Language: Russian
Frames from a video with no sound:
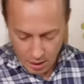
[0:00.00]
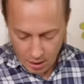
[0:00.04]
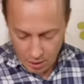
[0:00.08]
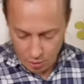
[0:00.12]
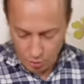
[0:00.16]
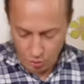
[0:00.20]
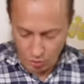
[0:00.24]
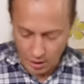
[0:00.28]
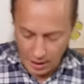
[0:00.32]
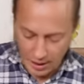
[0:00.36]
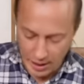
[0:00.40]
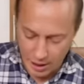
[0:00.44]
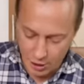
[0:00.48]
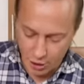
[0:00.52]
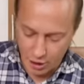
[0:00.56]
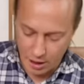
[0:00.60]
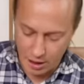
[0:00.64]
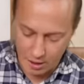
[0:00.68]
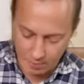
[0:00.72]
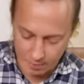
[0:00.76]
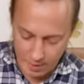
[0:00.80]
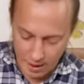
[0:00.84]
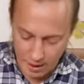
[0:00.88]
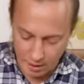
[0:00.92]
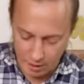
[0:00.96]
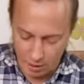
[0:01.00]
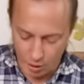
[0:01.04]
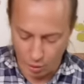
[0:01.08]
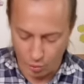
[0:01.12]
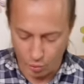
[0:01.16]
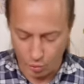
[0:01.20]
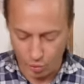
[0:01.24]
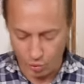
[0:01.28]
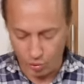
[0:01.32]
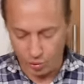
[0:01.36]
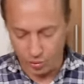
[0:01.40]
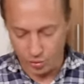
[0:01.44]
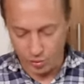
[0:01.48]
Ну, голяшка имеет
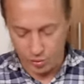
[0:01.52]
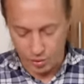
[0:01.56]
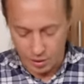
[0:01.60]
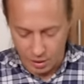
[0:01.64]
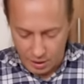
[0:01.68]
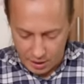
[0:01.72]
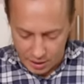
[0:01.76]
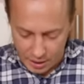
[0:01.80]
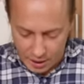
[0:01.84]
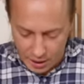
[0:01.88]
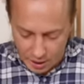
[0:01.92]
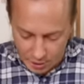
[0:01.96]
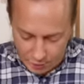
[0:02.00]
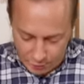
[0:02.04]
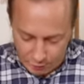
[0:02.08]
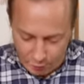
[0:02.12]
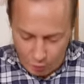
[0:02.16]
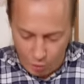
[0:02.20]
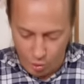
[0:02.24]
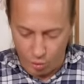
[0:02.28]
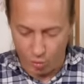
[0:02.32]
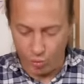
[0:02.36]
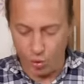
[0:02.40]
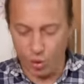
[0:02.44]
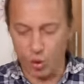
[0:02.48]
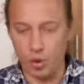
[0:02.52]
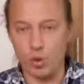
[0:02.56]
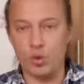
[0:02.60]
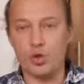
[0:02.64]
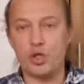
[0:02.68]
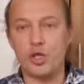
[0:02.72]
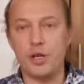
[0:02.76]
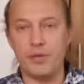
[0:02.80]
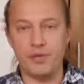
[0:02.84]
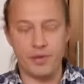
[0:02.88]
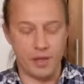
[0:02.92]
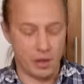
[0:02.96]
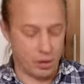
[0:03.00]
такую, так сказать, форму
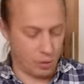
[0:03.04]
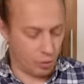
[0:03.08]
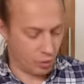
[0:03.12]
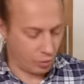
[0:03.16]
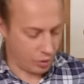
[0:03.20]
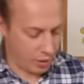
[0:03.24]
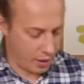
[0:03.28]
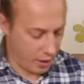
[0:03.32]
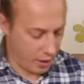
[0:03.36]
грушевидную,